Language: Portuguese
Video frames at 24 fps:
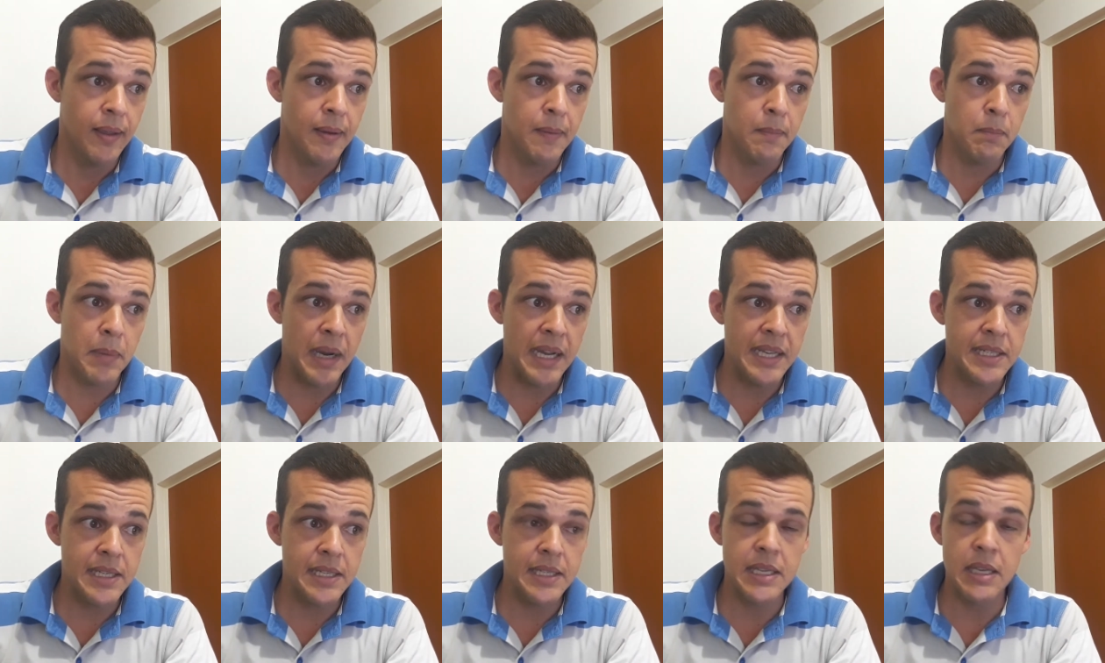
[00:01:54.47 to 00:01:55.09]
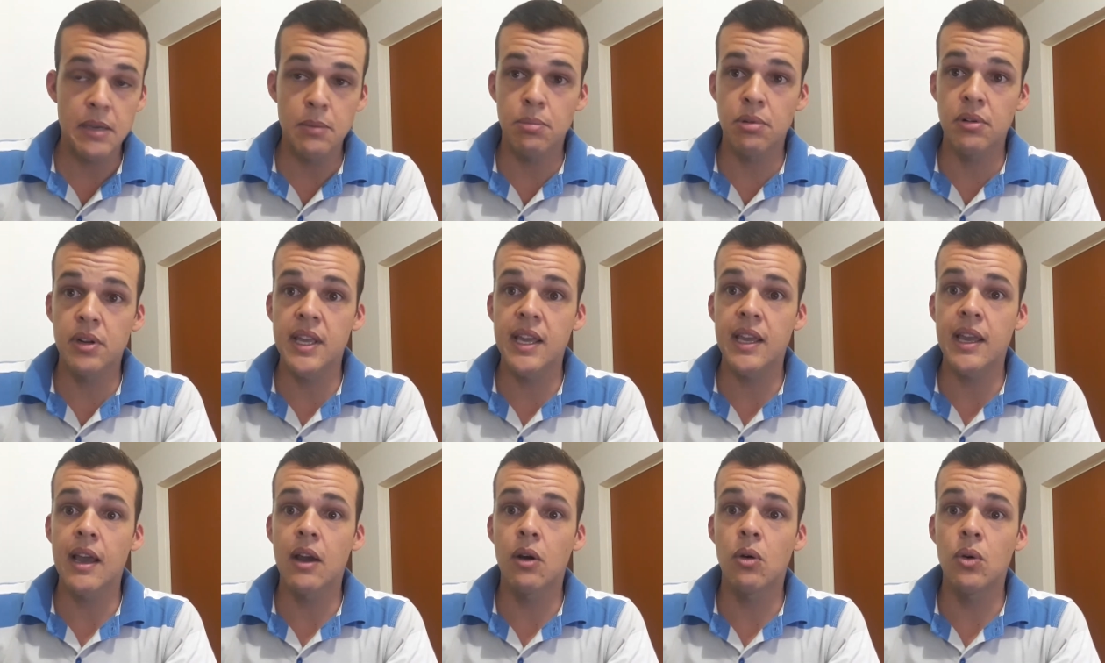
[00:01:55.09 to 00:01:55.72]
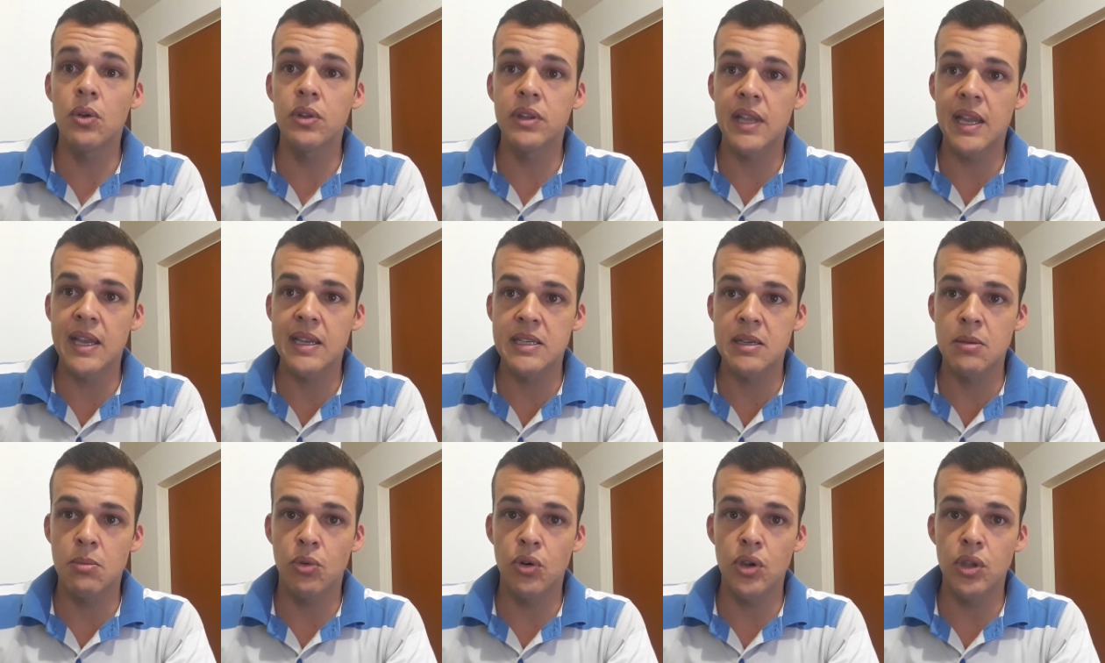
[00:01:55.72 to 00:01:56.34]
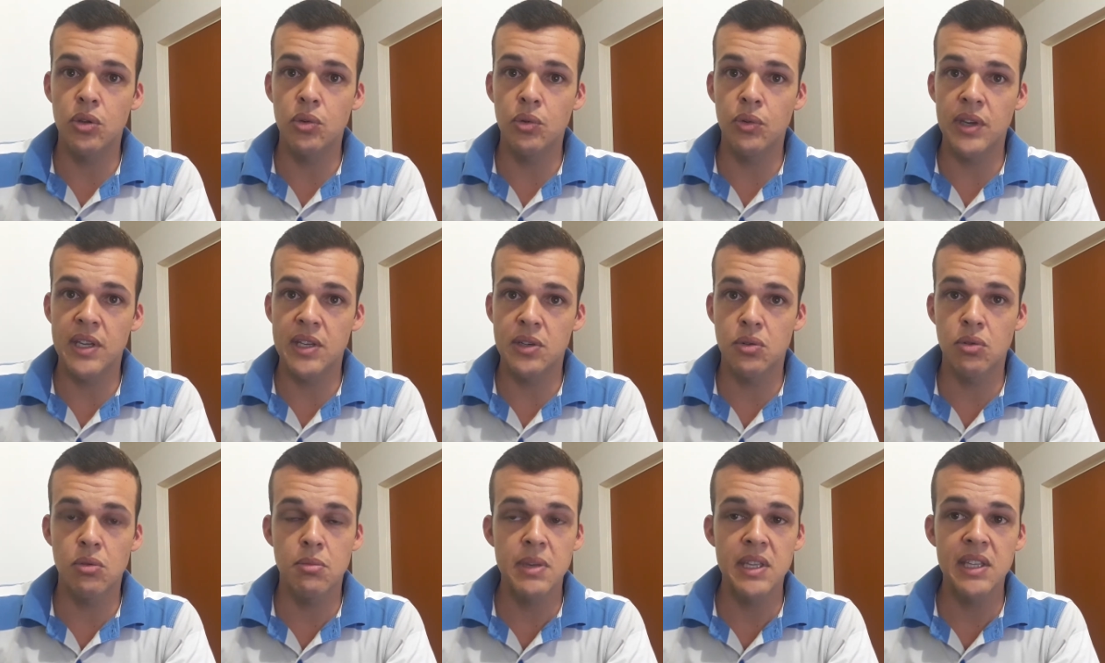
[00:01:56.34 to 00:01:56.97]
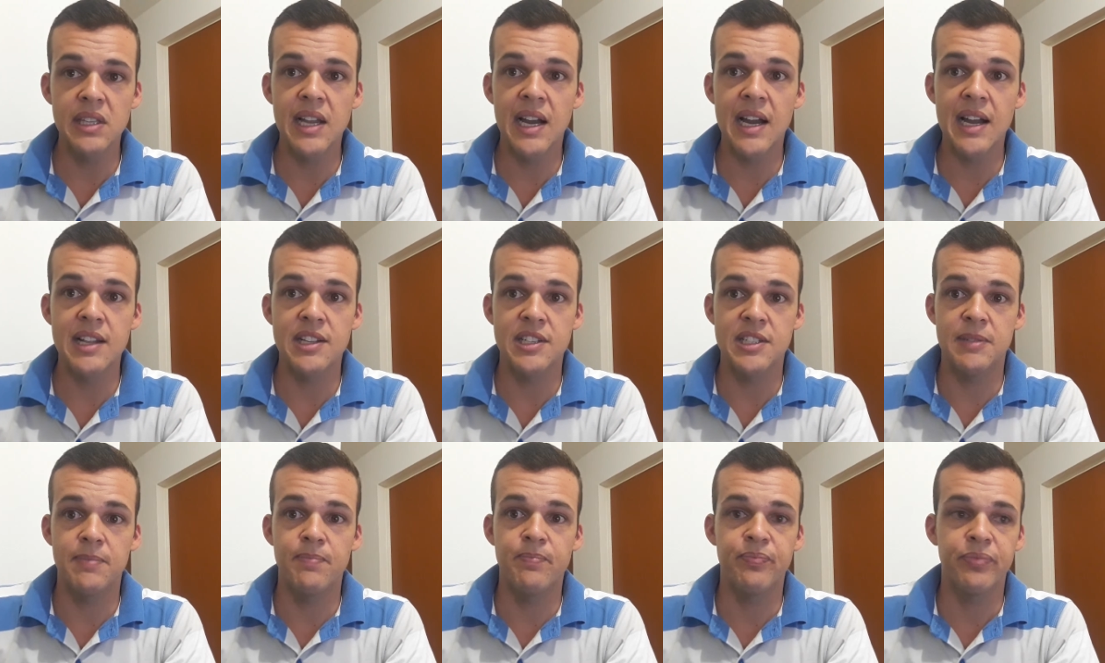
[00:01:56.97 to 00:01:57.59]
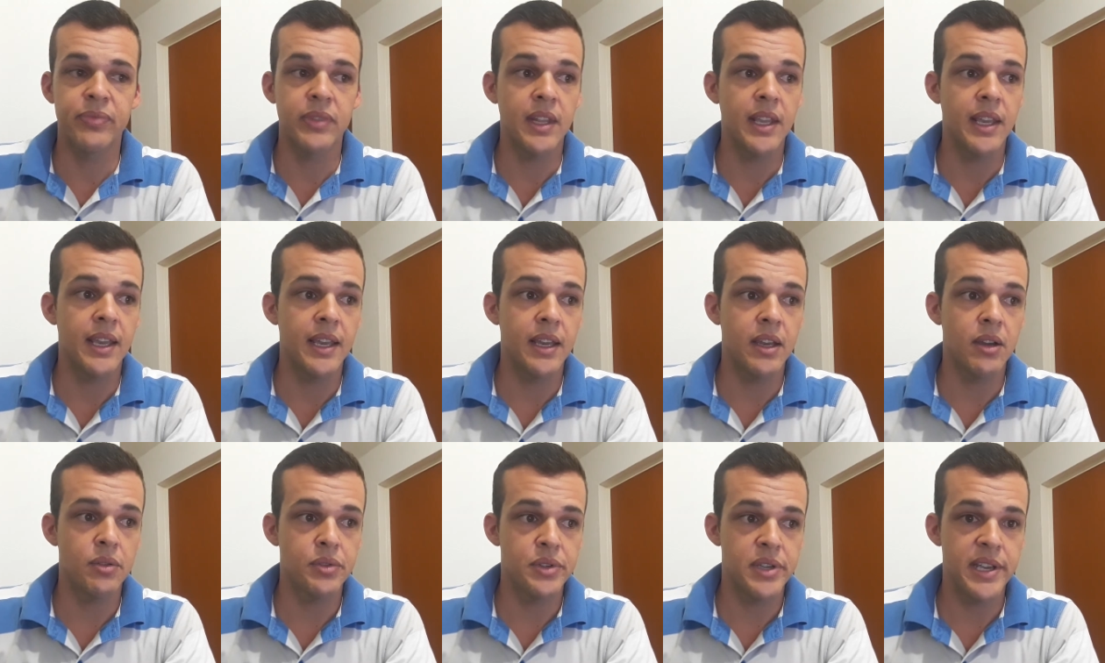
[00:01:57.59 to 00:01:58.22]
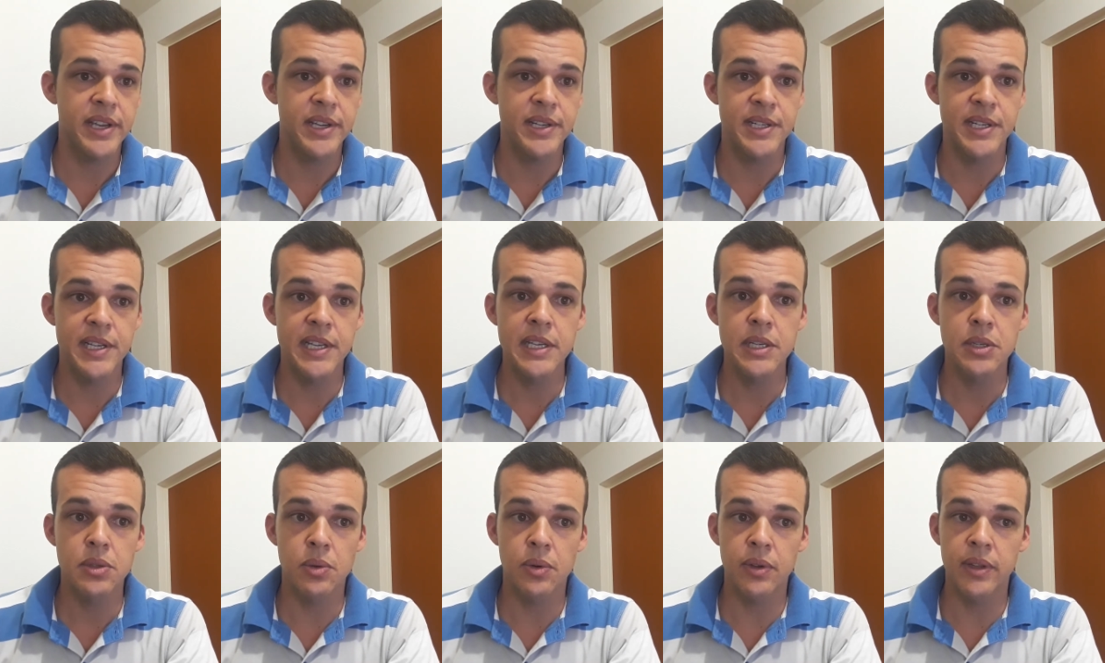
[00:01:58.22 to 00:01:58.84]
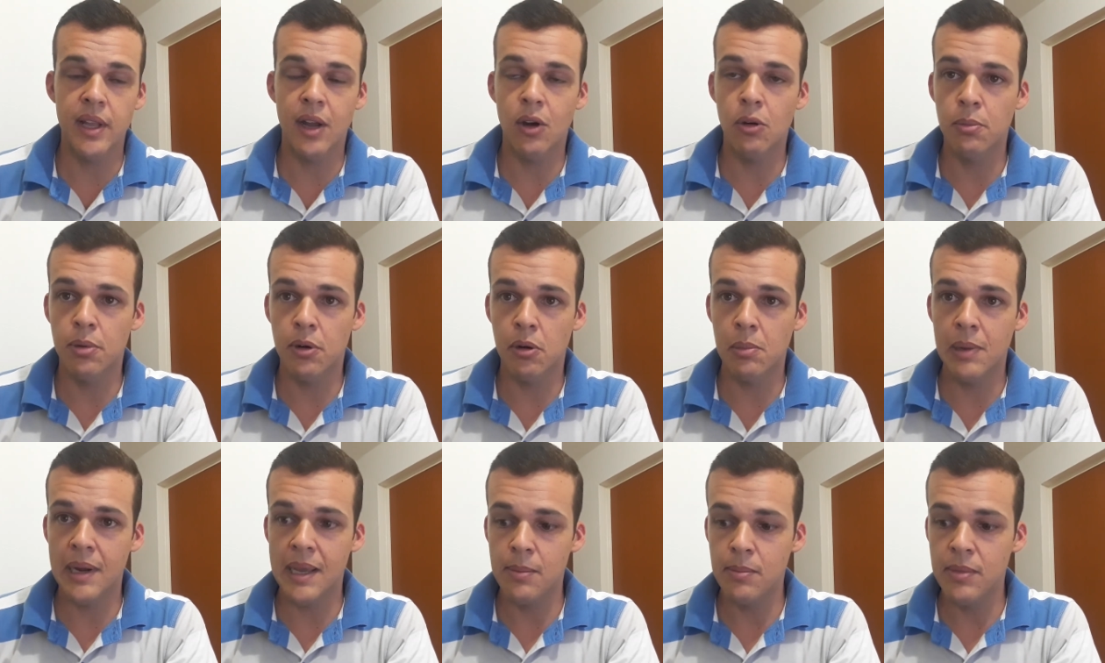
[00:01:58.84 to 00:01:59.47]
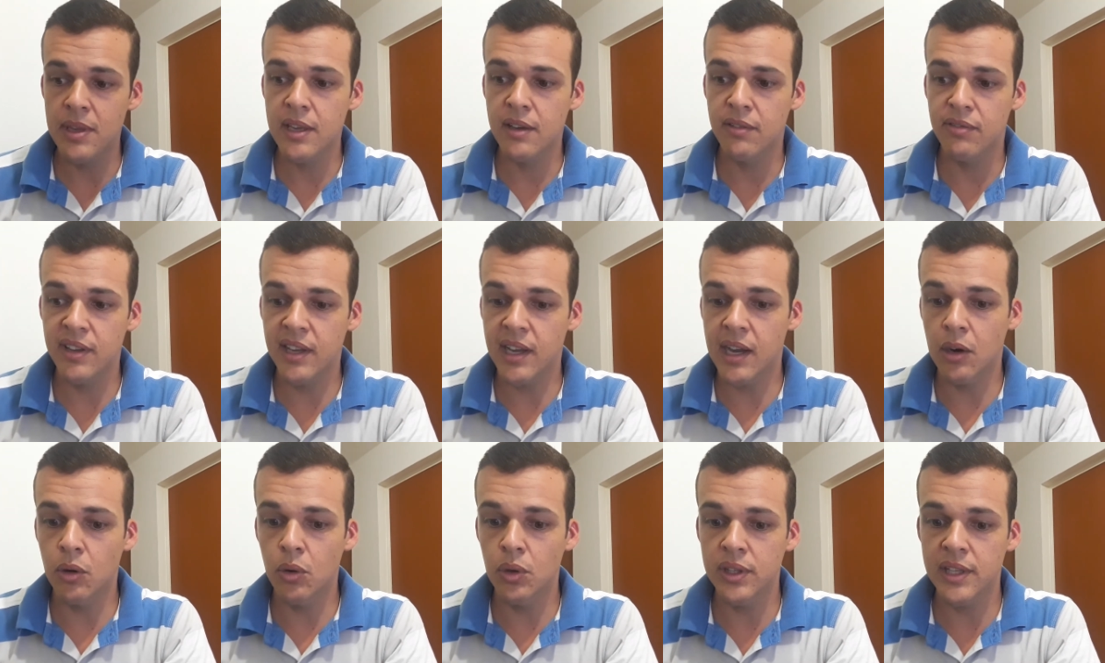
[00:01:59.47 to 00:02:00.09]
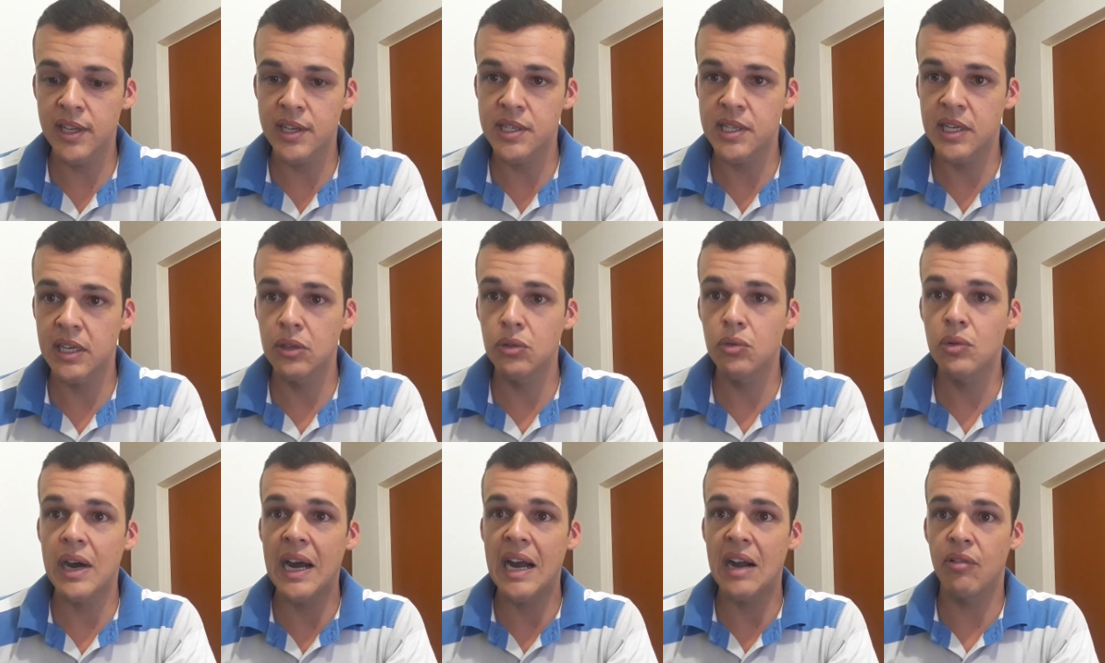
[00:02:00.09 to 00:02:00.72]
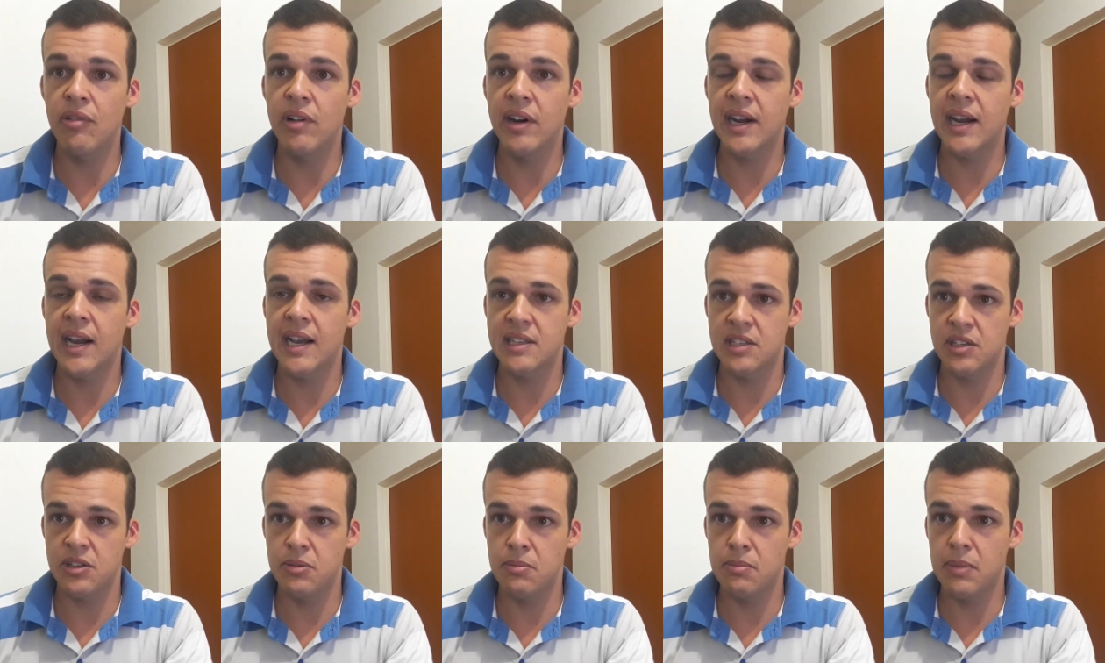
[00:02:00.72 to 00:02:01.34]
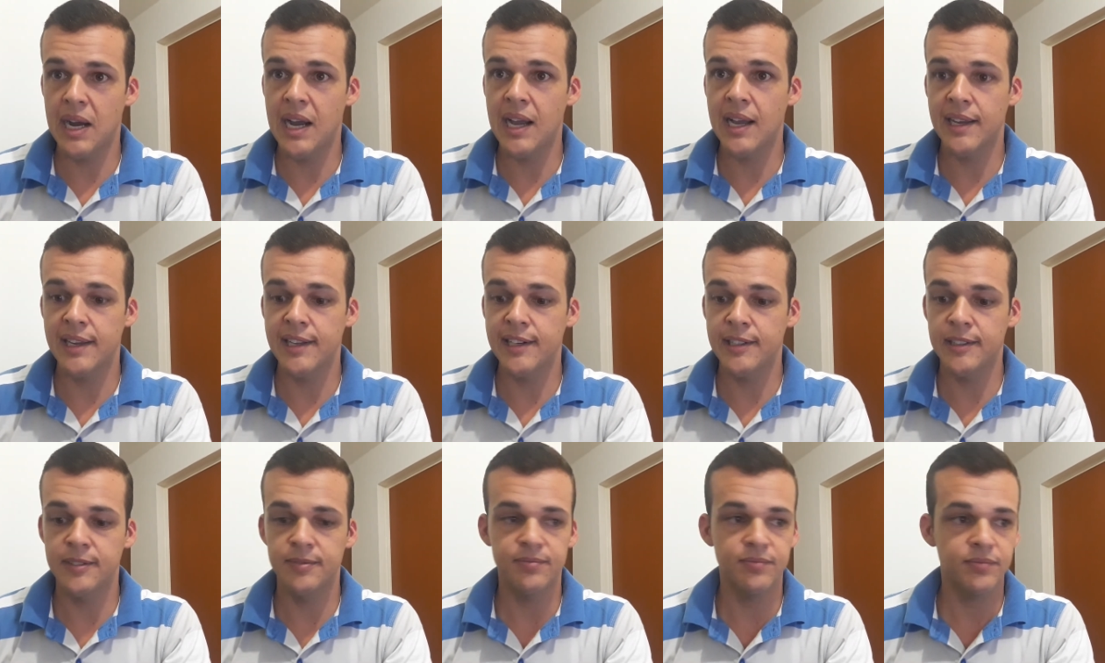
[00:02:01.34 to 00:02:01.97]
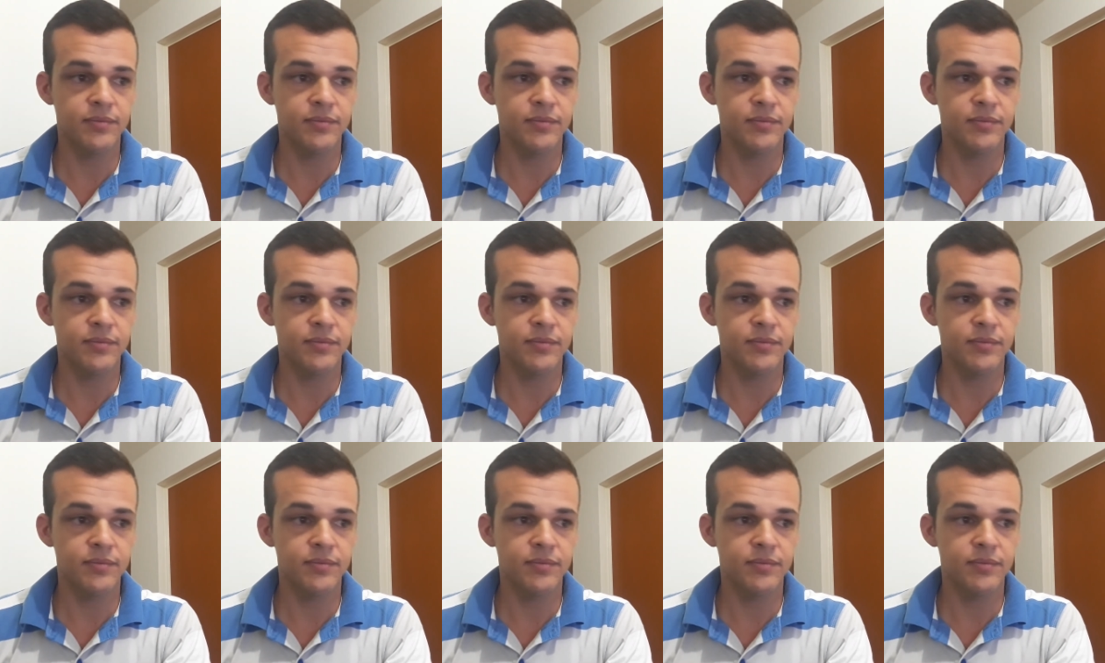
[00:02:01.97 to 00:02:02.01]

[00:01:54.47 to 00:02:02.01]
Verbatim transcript: Mas assim, por que, que acontece muito isso? Umidade. É, os registros dá um probleminha, fica gotejando água. A casa de máquina